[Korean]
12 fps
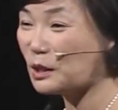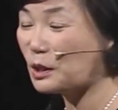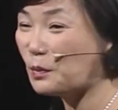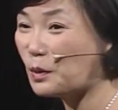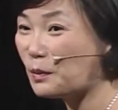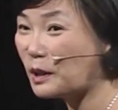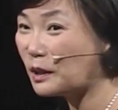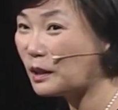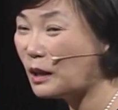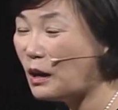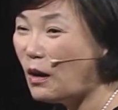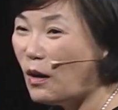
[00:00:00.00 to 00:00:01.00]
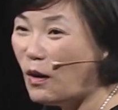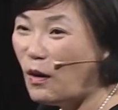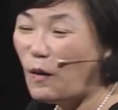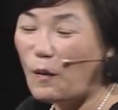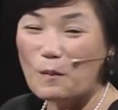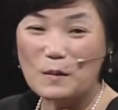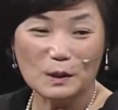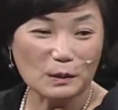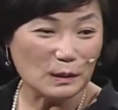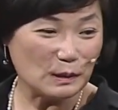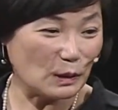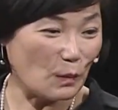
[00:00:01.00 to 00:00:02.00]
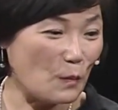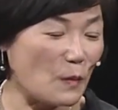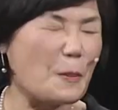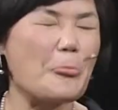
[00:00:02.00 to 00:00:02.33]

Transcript: 이렇게 보면은 뭐 이런 거 있어요.